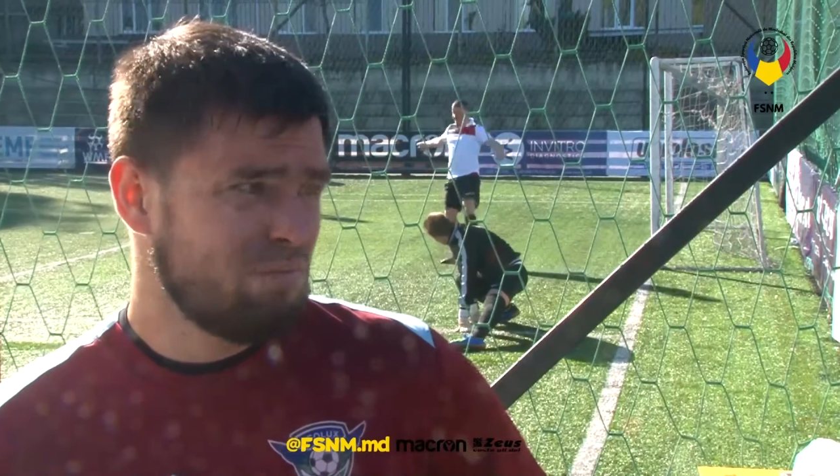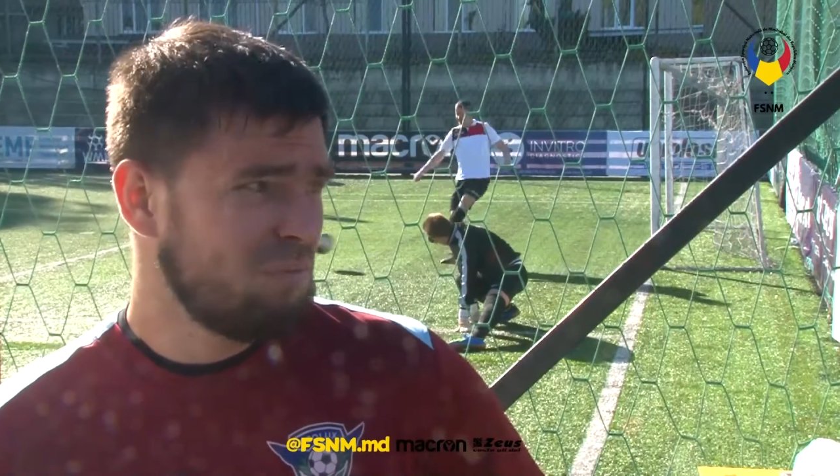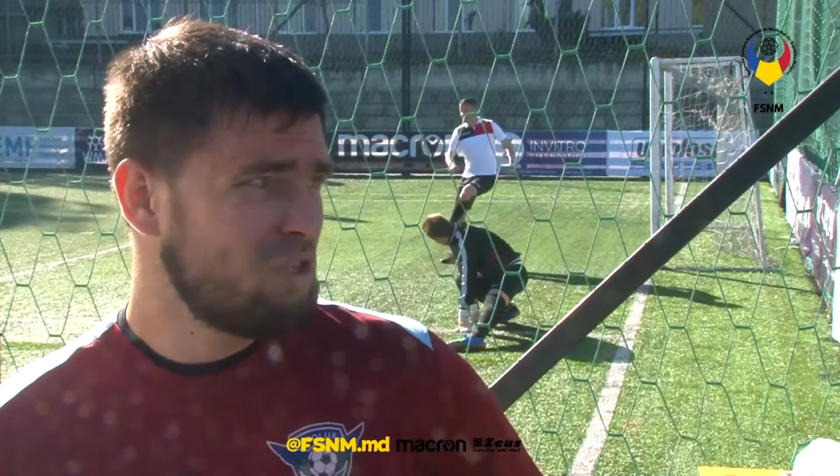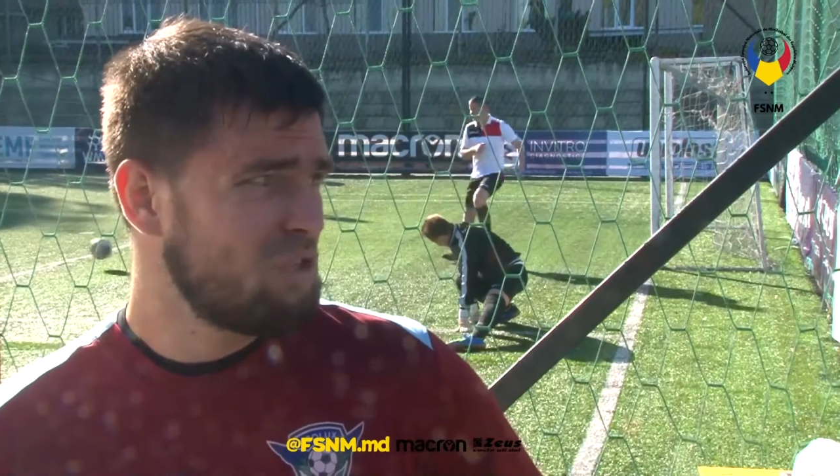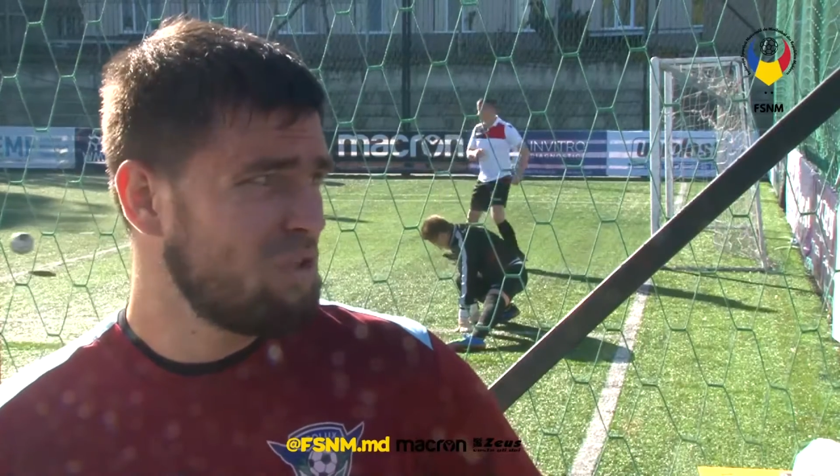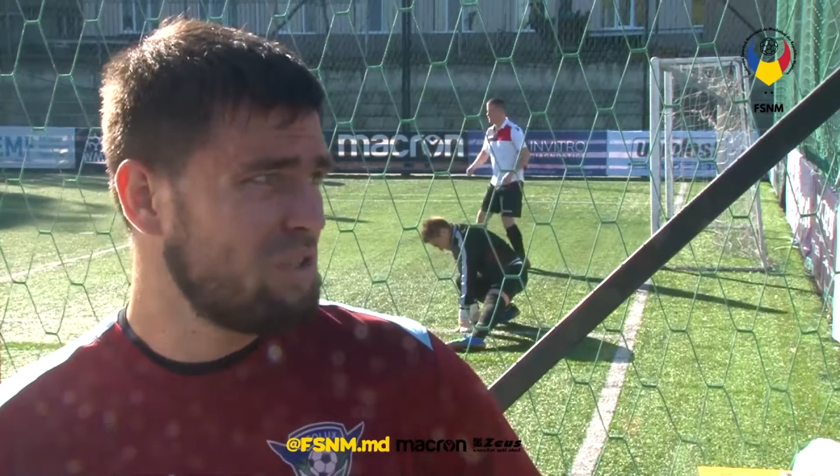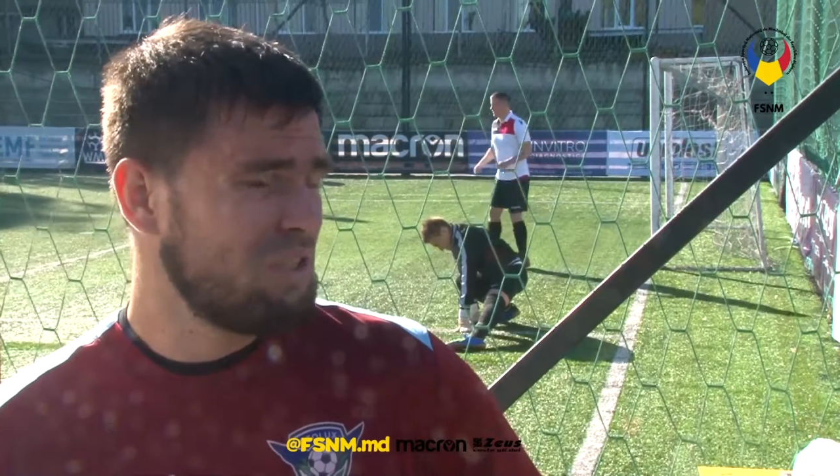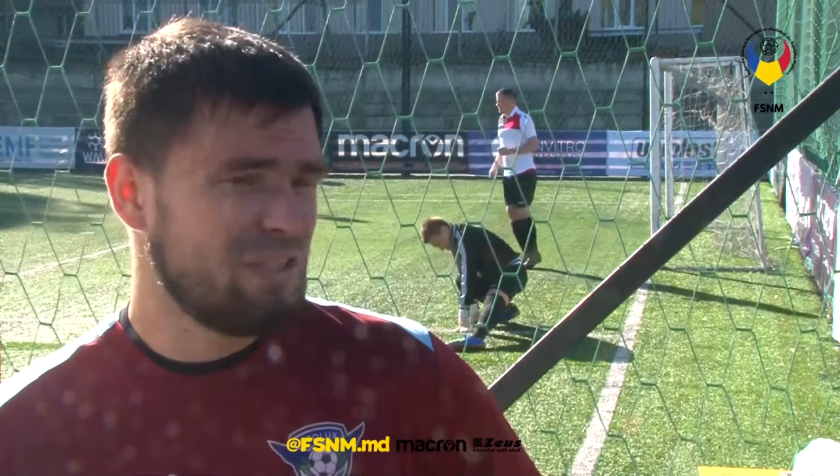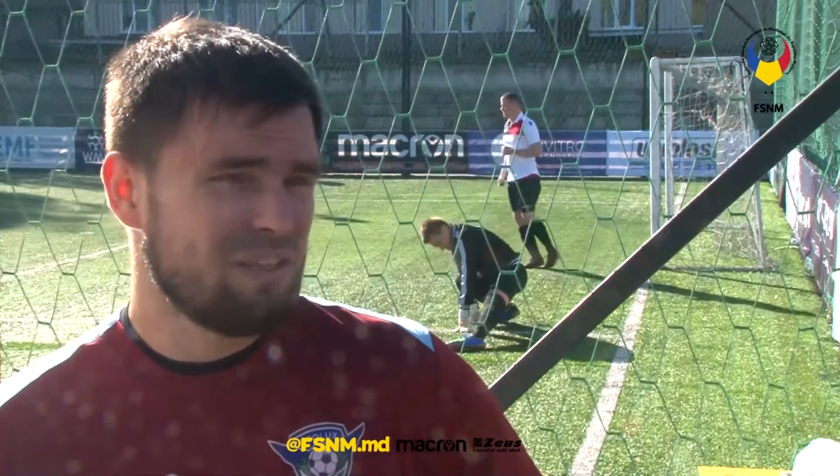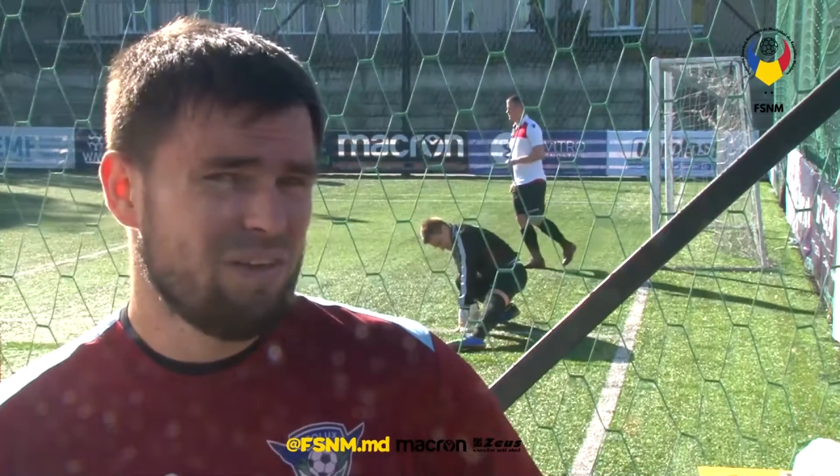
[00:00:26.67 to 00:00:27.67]
мы чуть-чуть
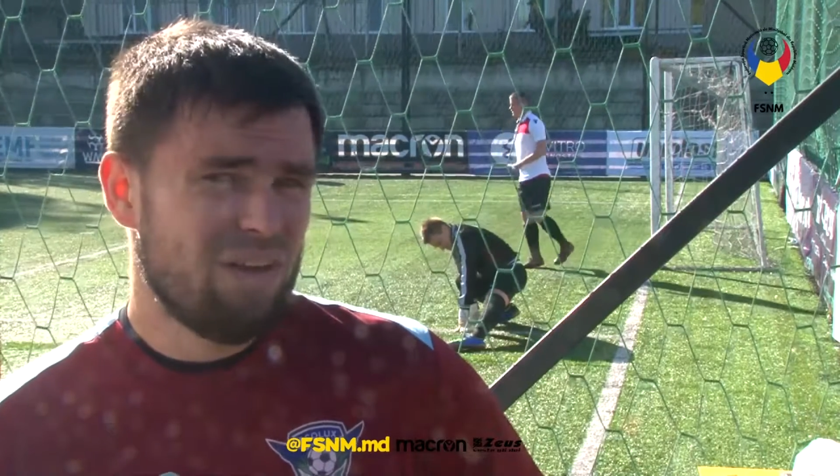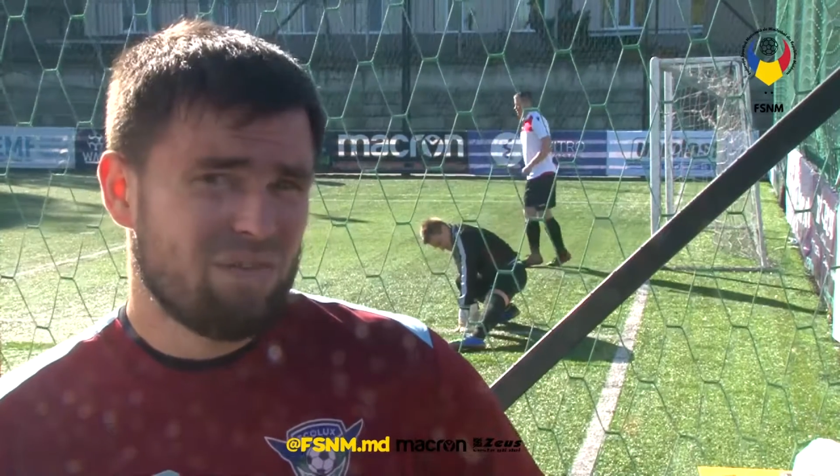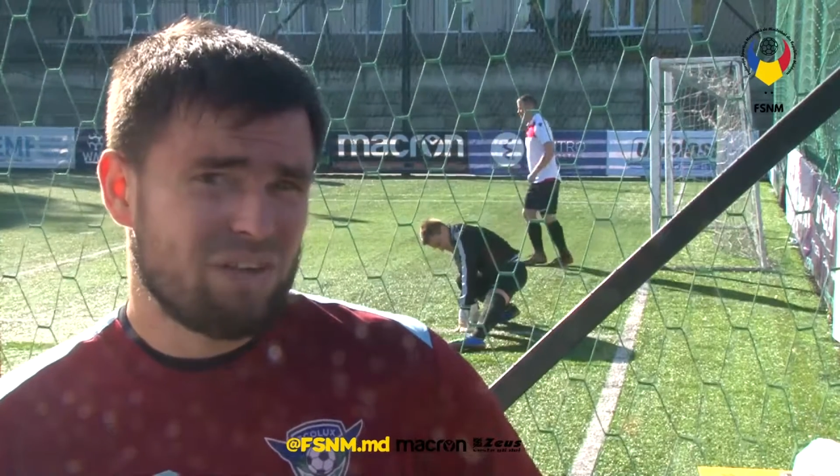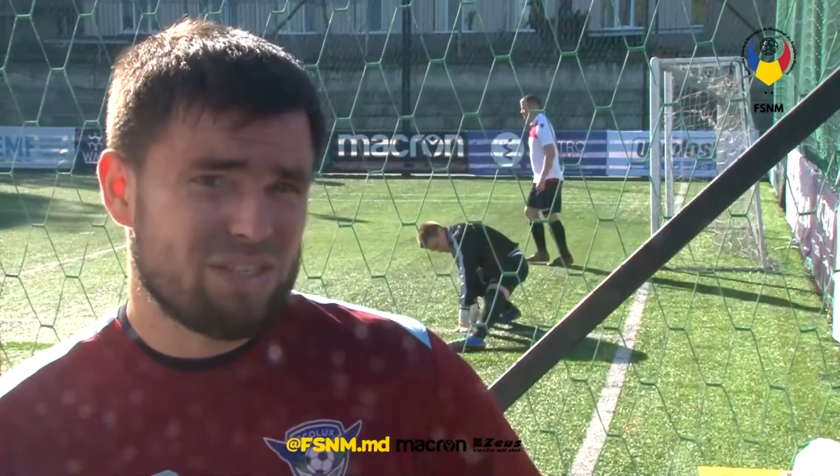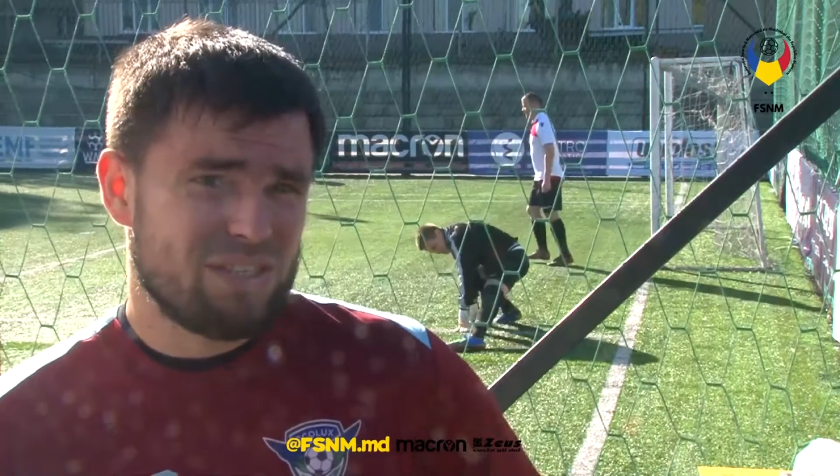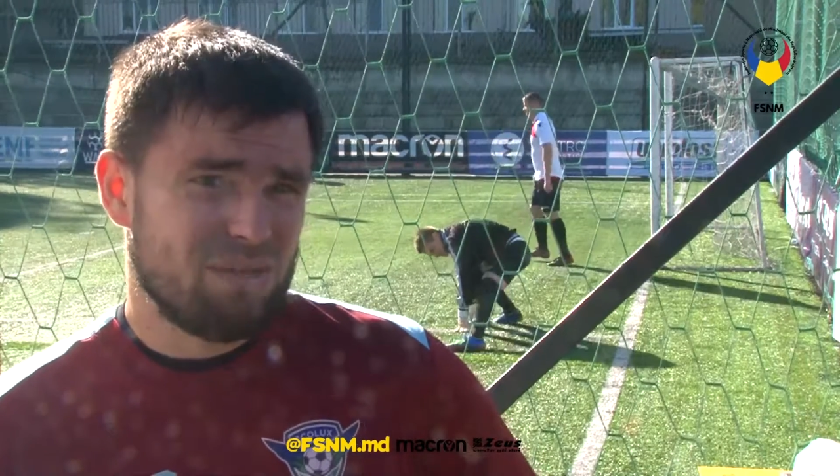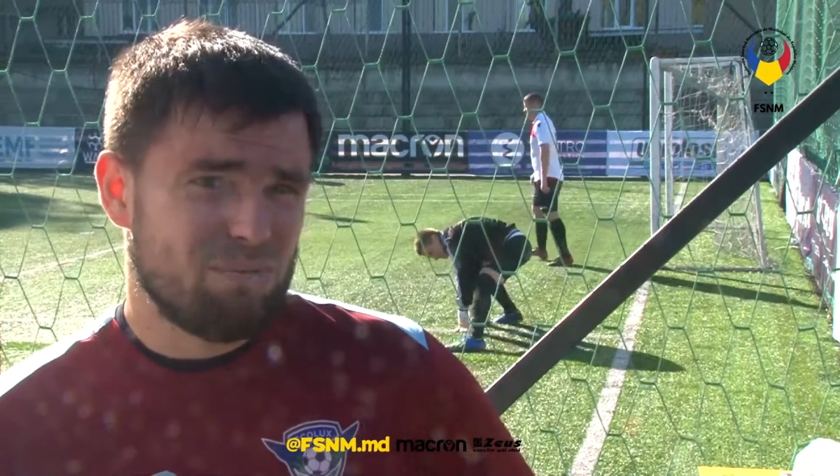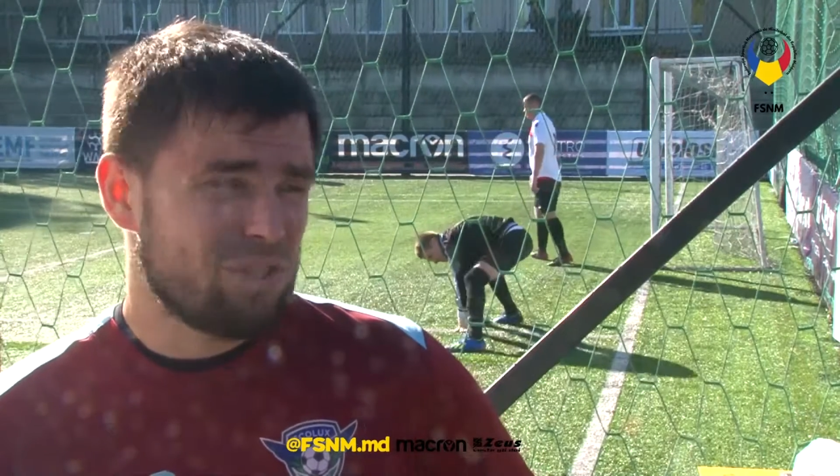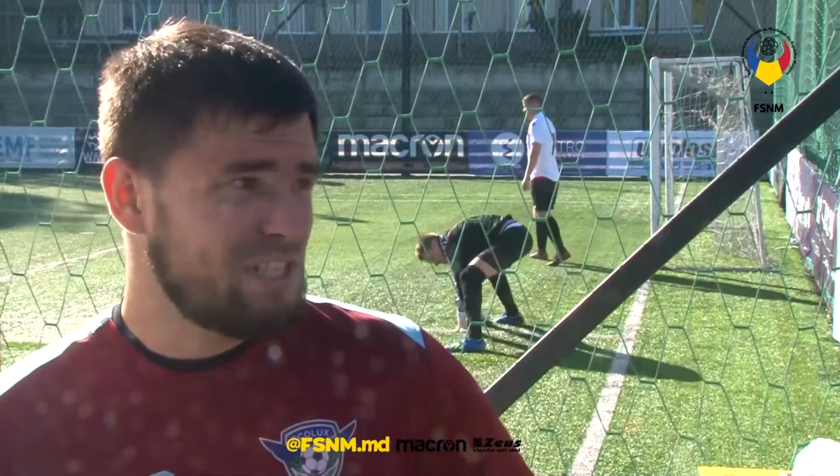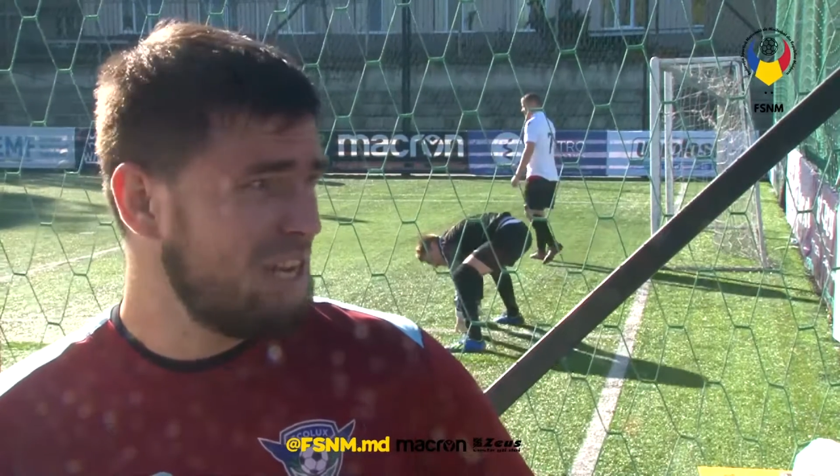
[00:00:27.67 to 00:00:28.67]
и в конце
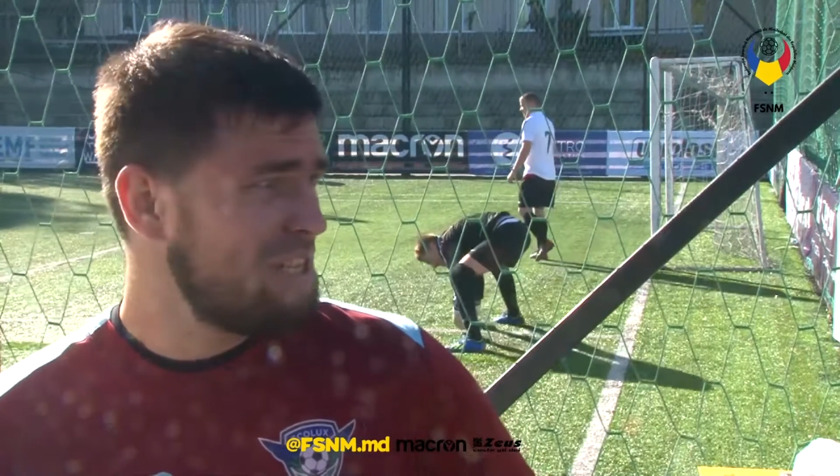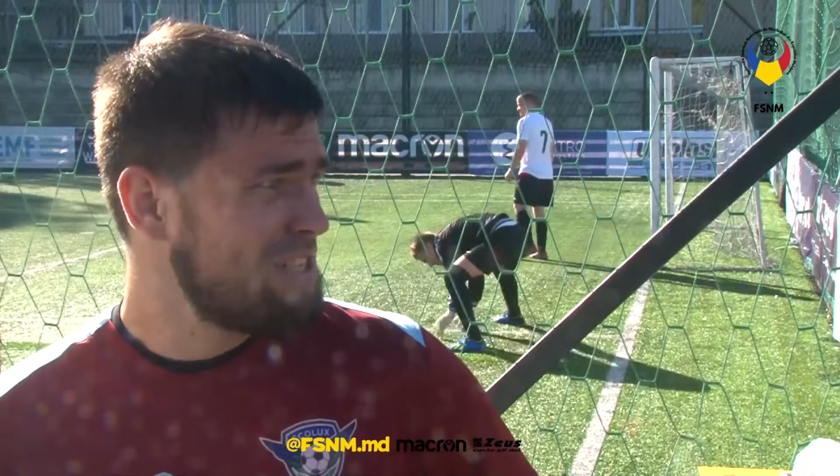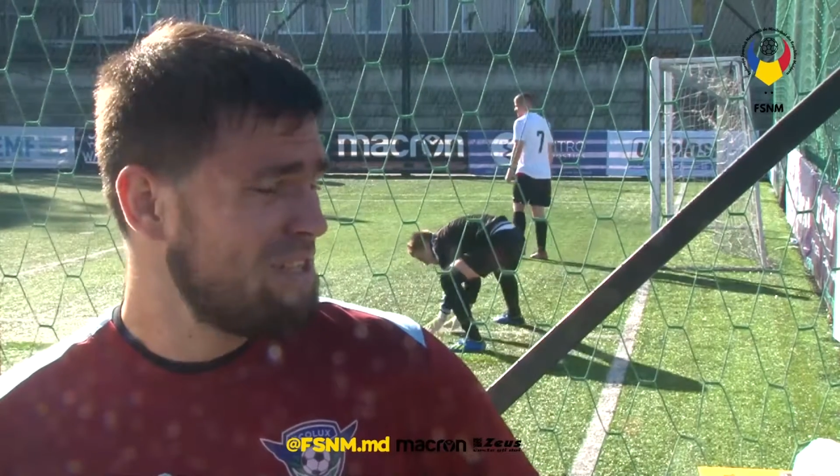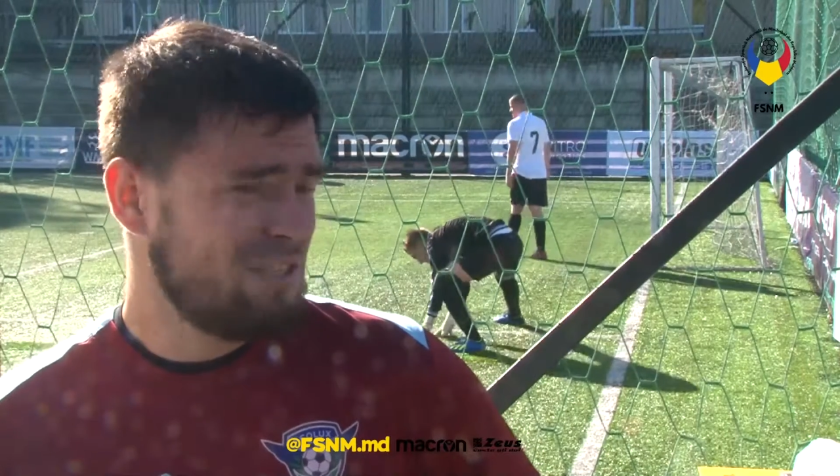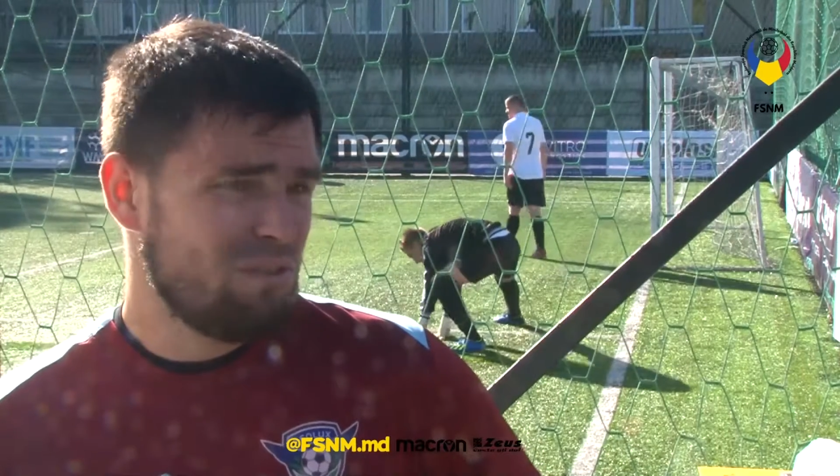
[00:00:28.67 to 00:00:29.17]
оплошались.